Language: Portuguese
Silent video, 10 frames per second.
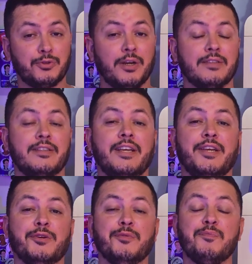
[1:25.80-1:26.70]
um
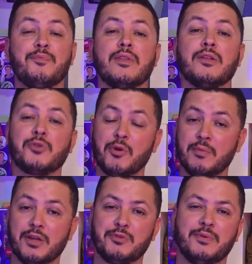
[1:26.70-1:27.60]
churrasquinho,
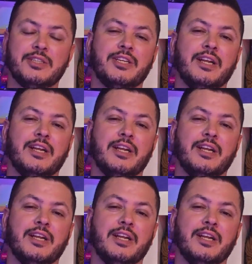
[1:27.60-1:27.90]
tomando uma